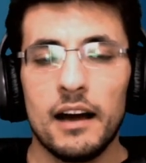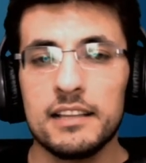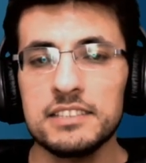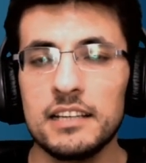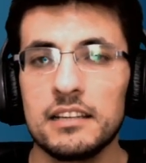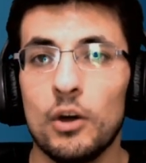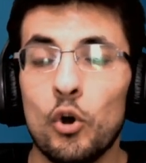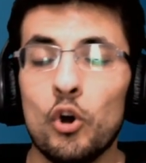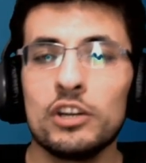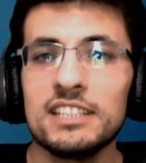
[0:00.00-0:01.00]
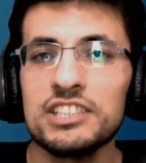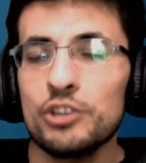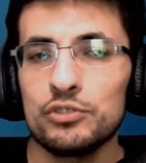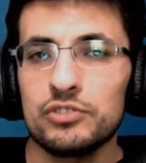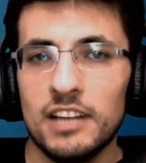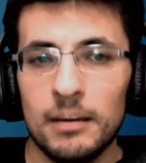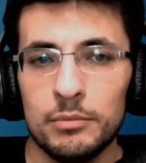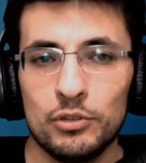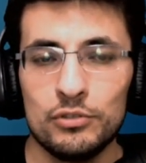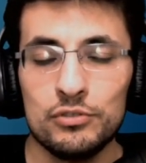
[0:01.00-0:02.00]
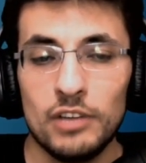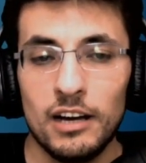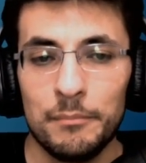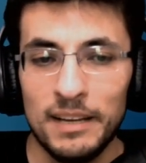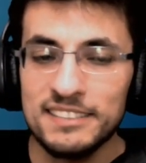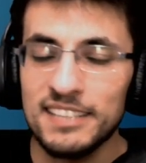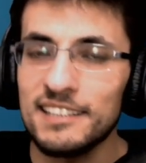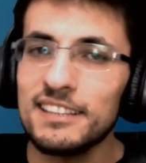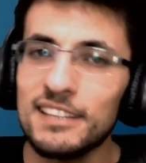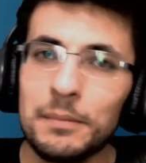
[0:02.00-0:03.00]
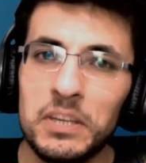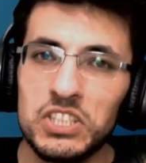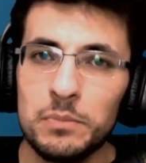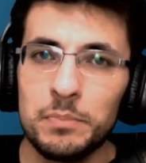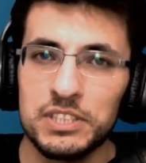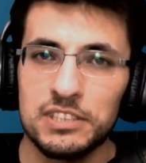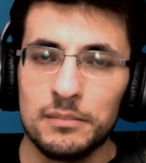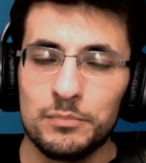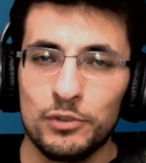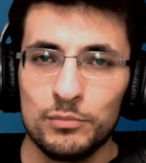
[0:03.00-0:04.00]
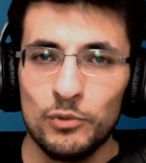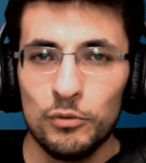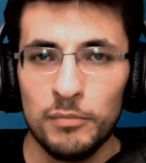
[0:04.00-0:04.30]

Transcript: Arkadaşlar oynanış göster abi diyorsunuz. Ben sandıkları peşin peşin yapıyorum.